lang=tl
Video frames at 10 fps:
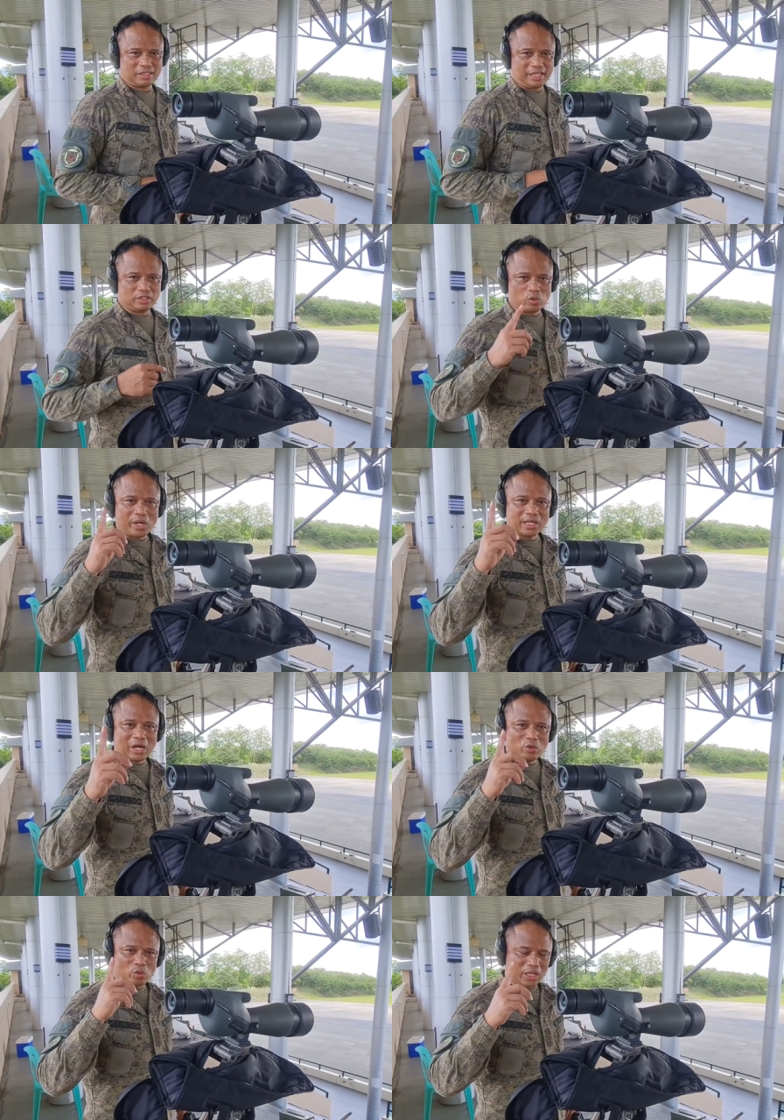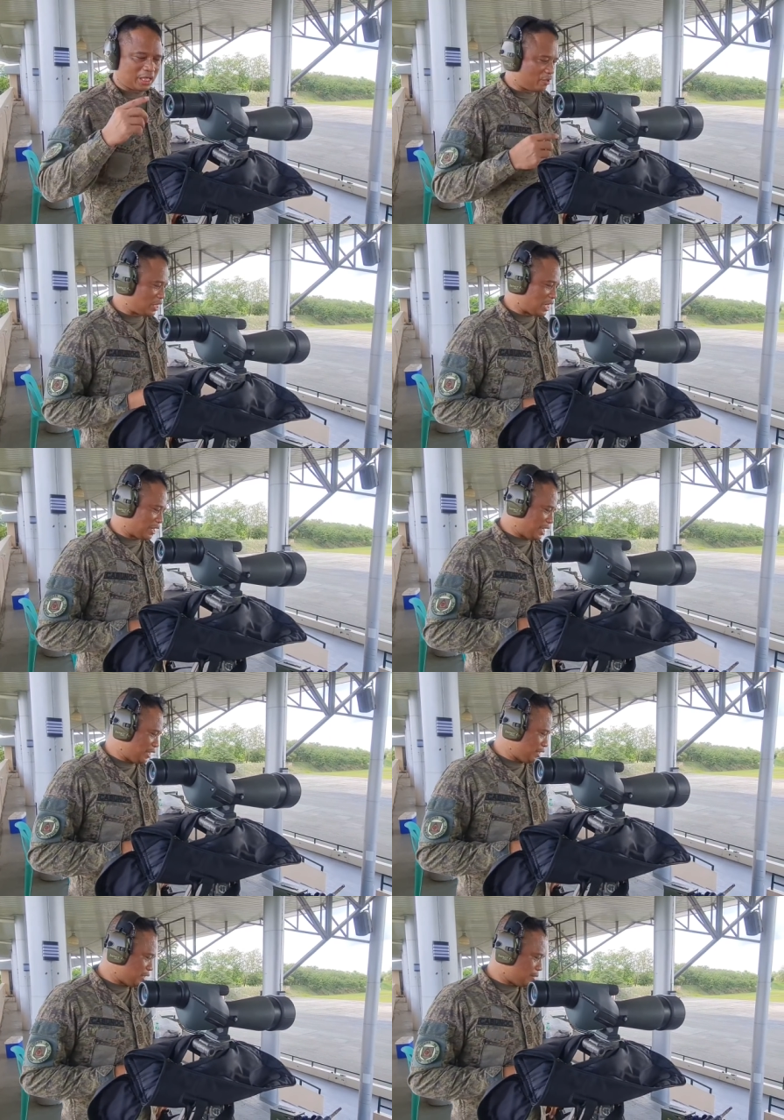Okay, so one round, one round lang.
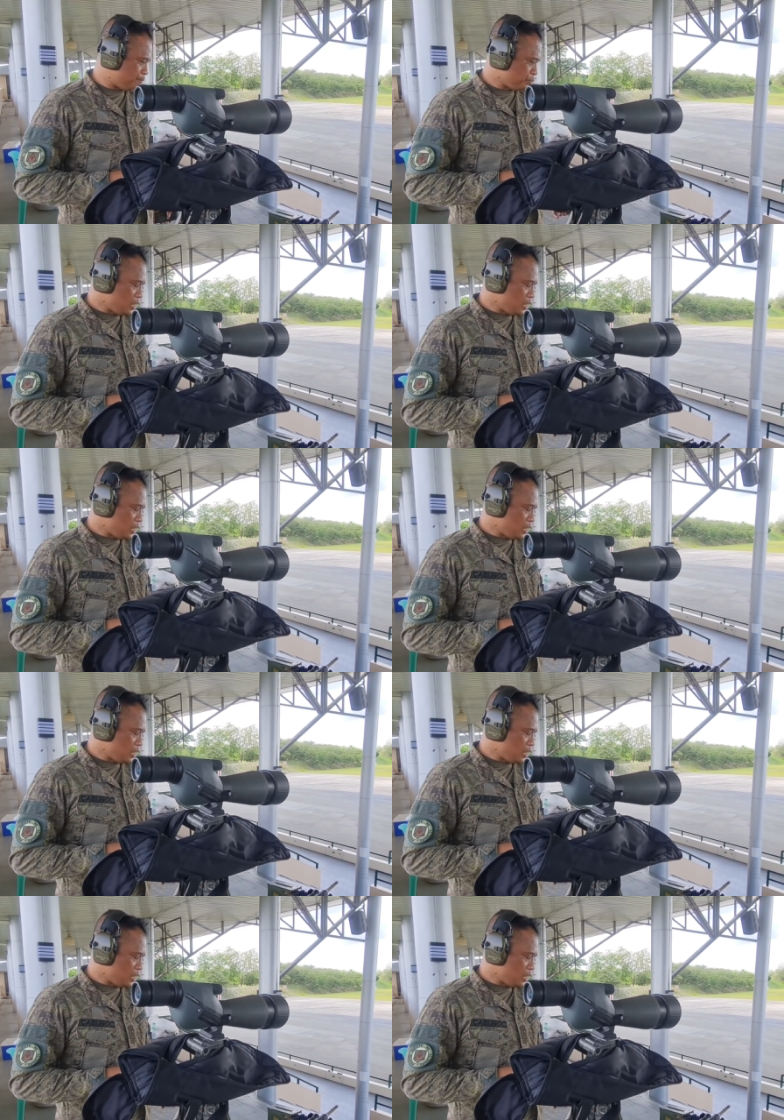And uh,